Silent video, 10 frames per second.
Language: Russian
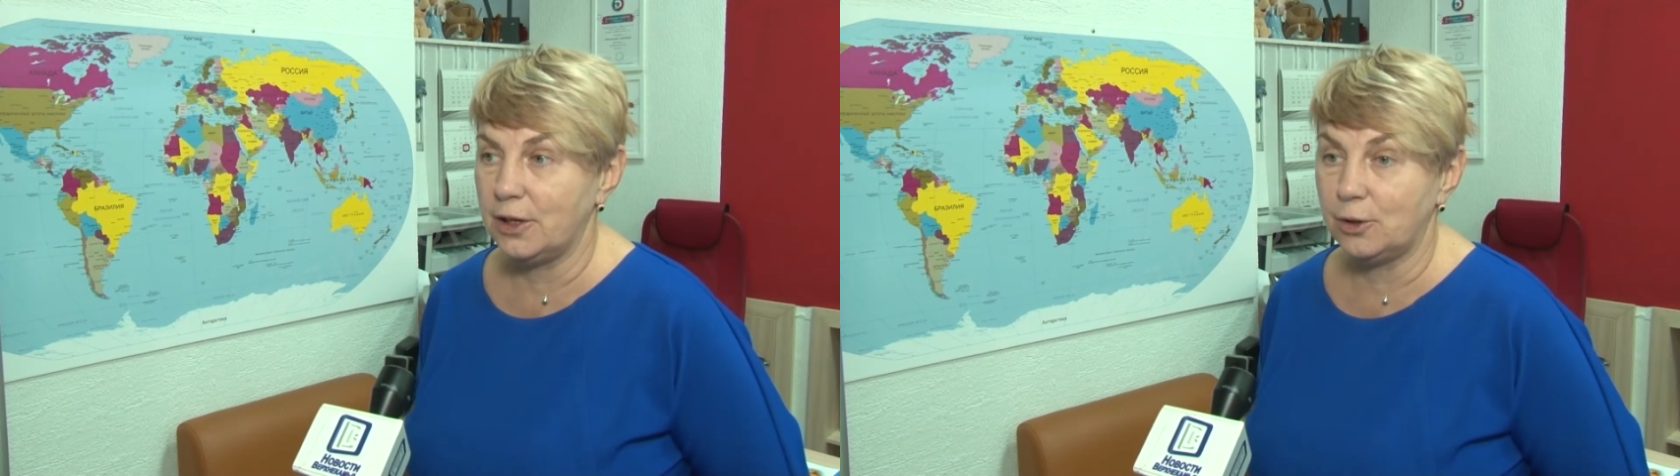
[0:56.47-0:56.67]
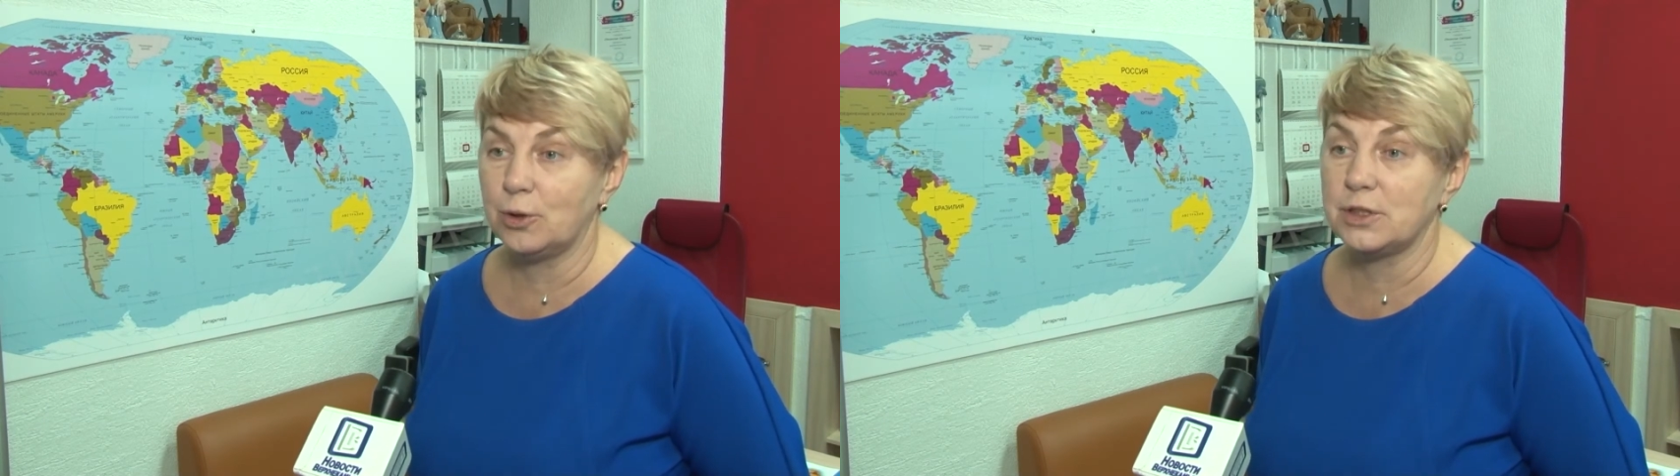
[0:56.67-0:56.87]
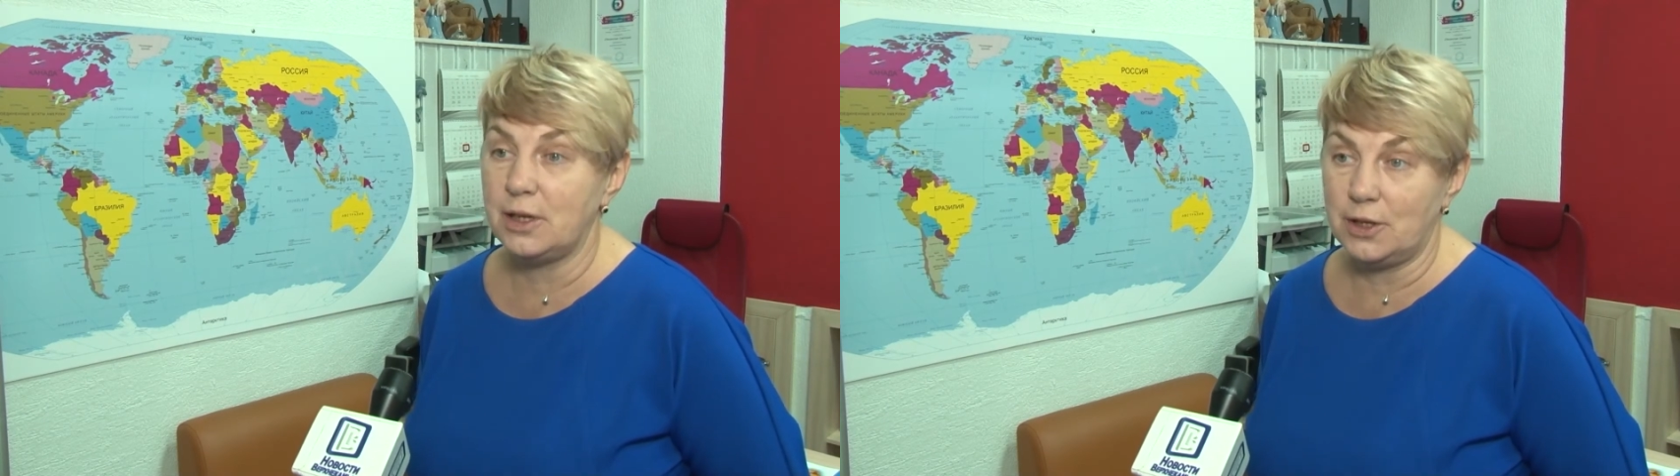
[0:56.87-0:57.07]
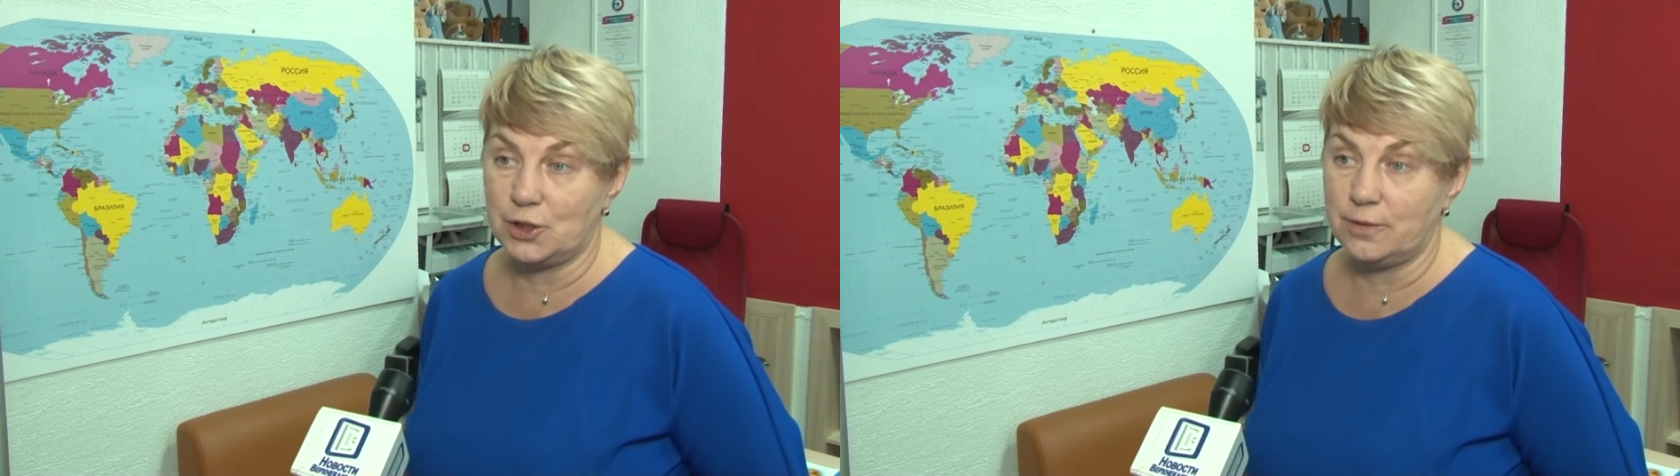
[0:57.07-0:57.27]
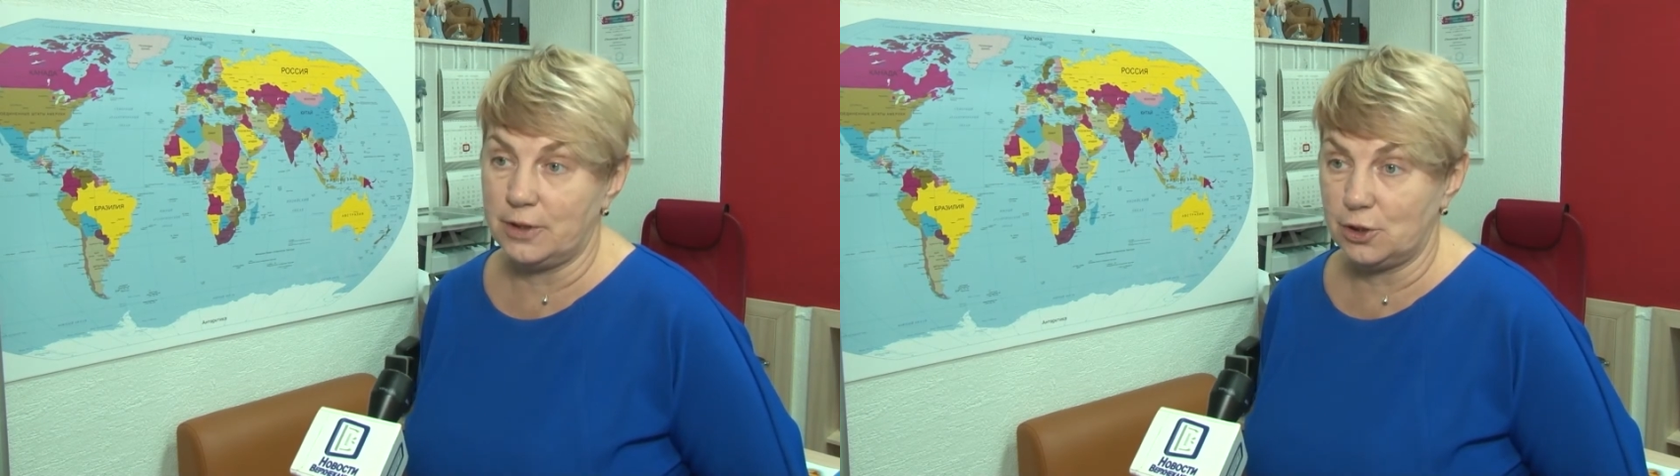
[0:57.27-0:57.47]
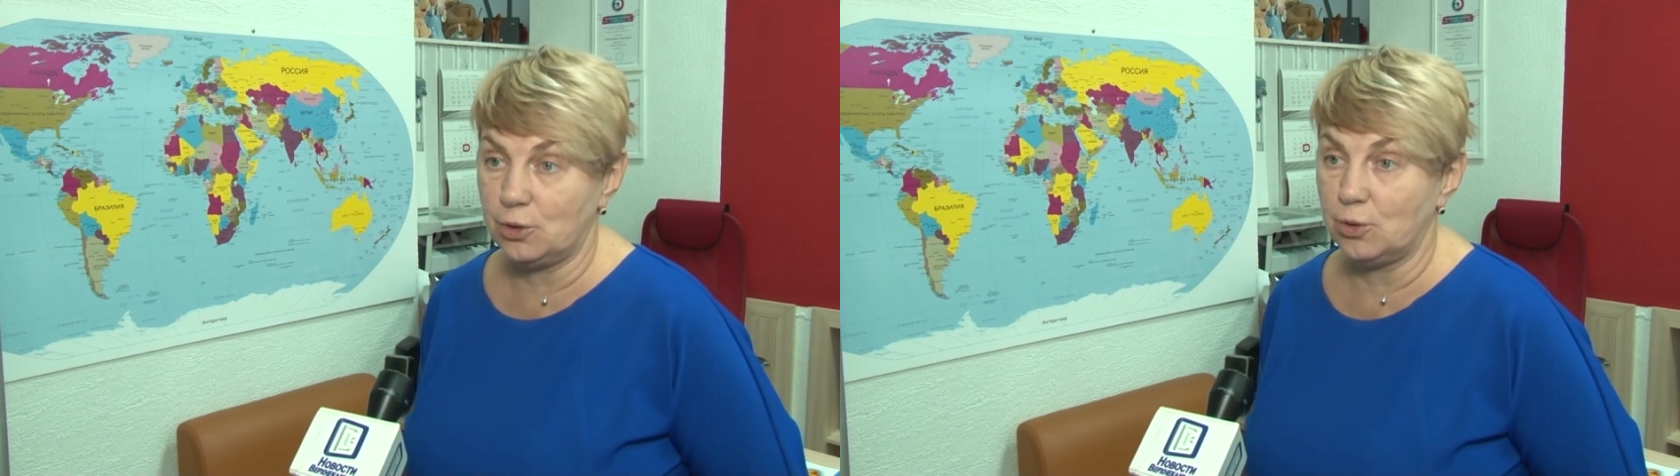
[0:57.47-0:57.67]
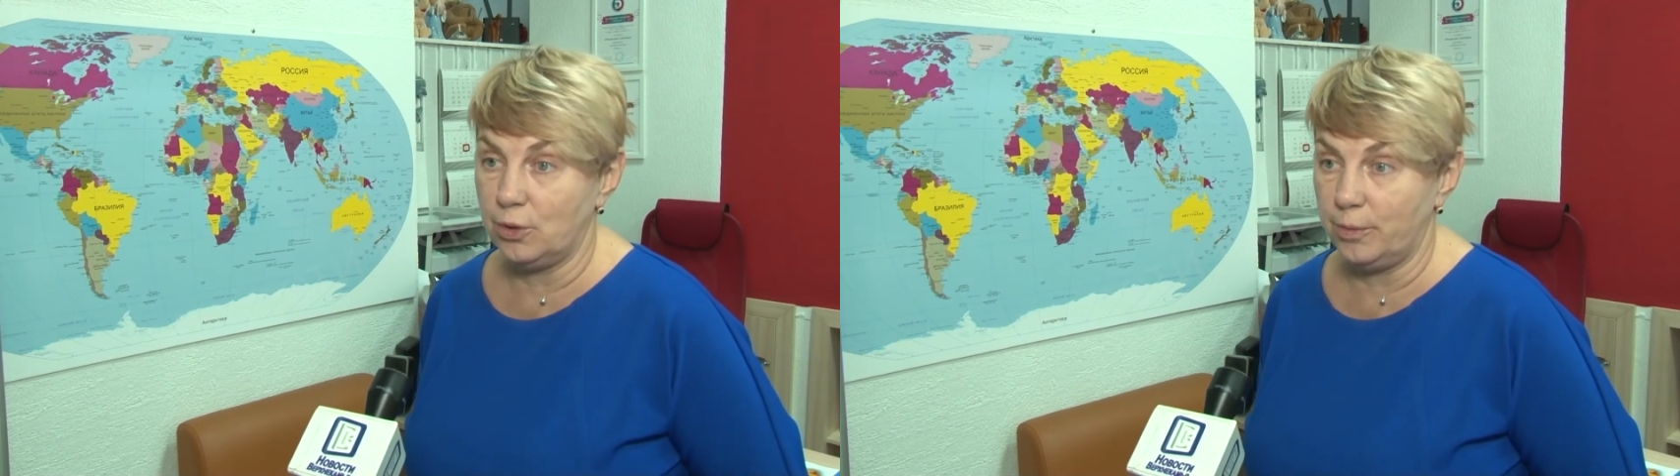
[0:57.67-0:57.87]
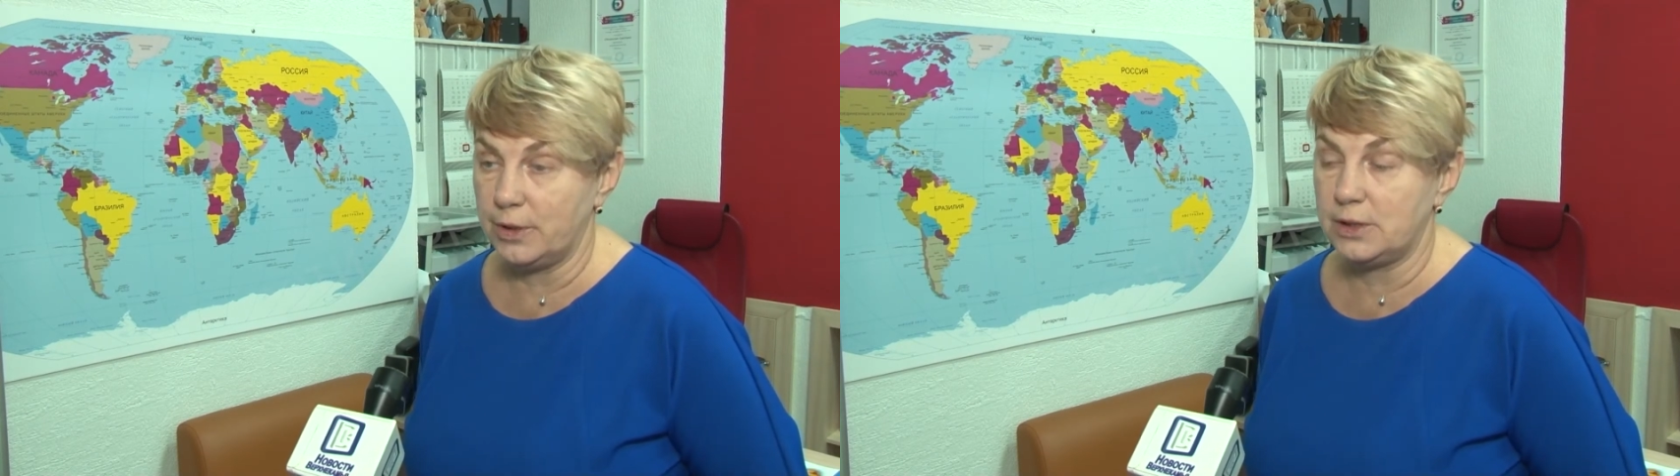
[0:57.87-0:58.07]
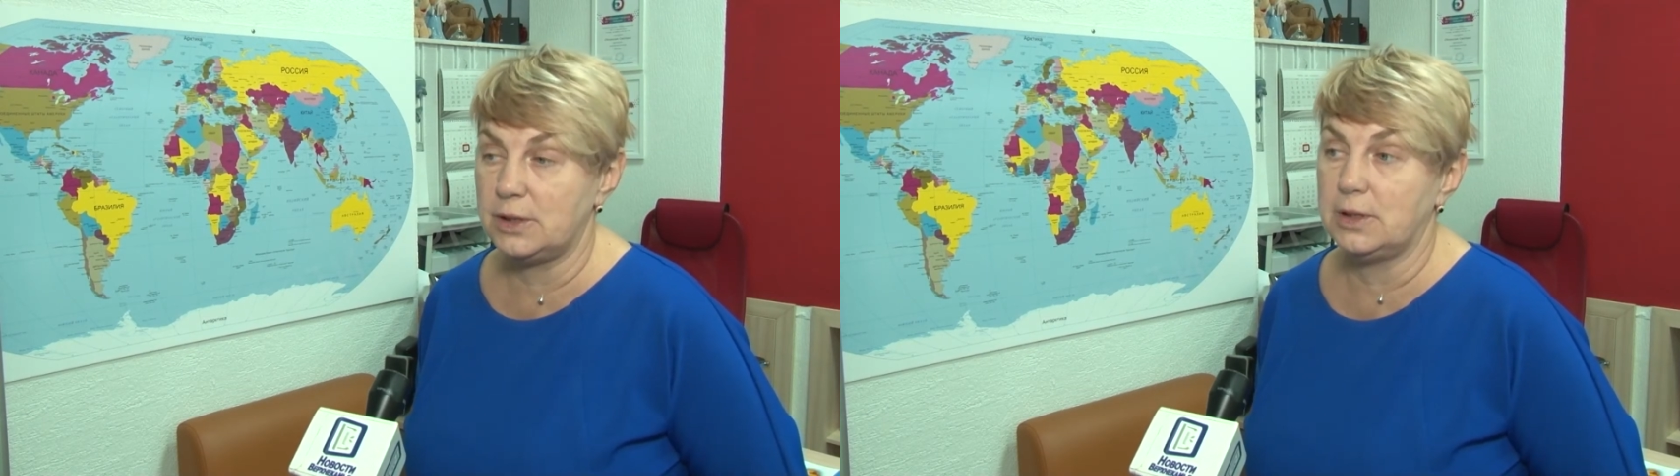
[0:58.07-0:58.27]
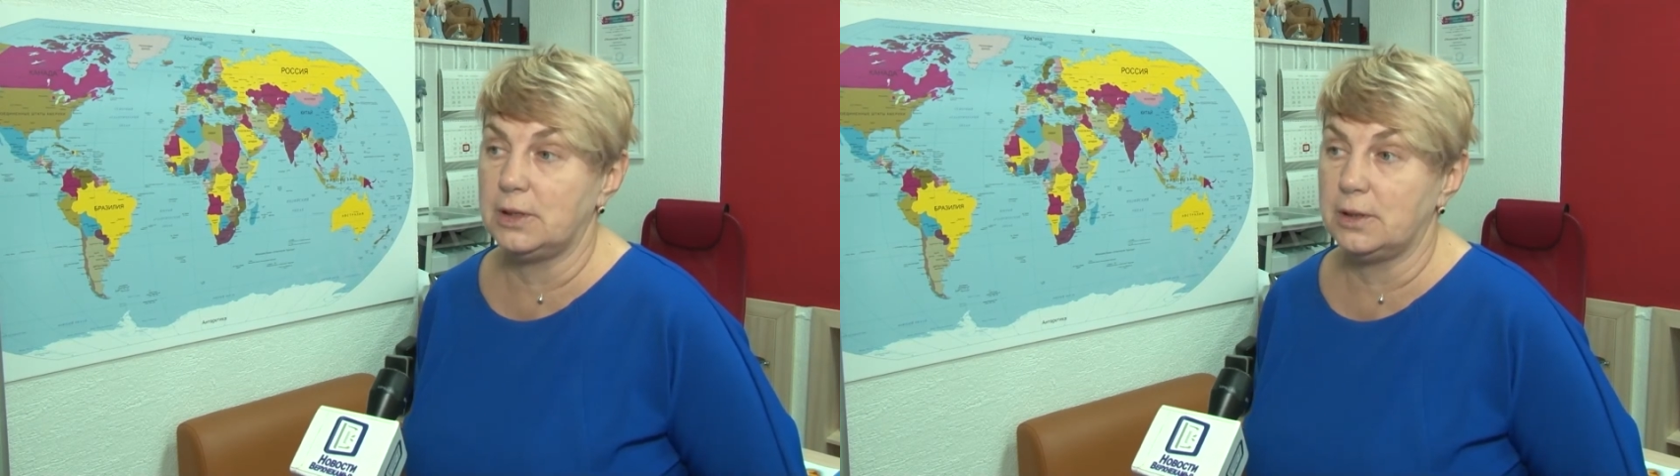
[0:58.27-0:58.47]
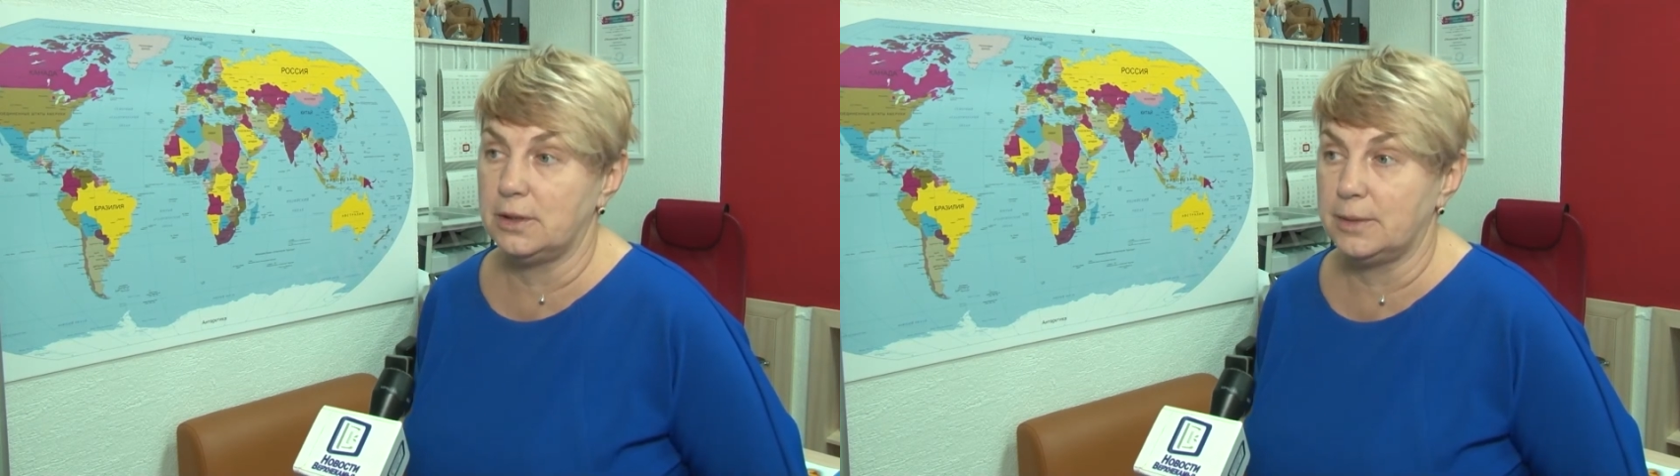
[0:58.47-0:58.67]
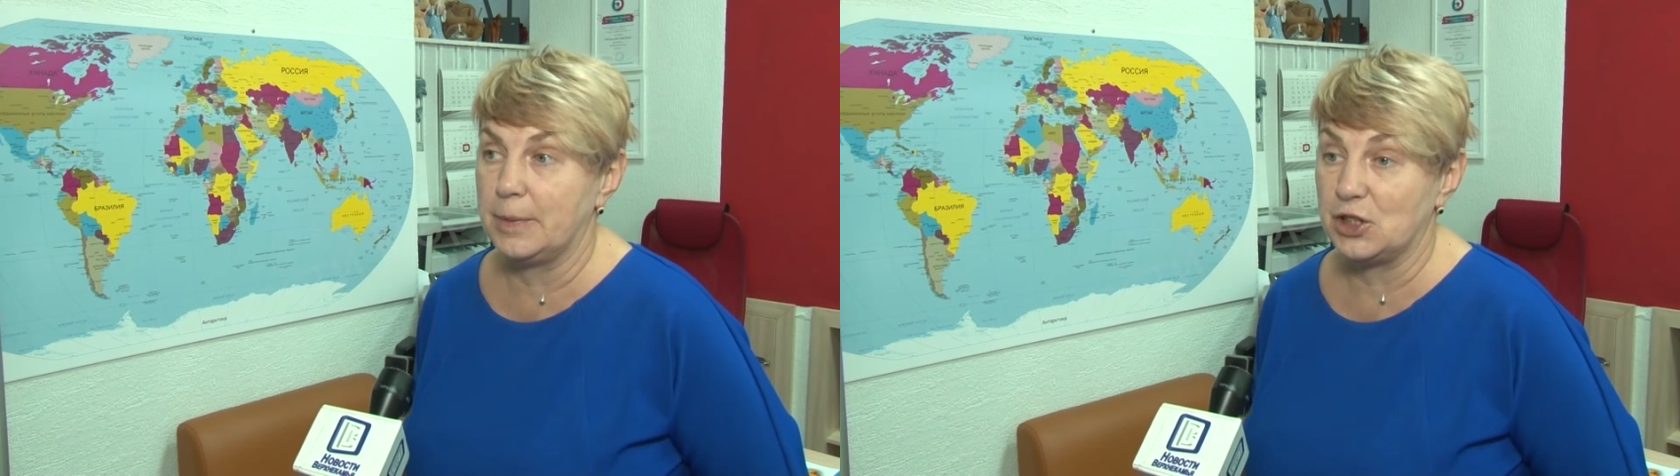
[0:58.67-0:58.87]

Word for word: Те, кто отслеживает стоимость э,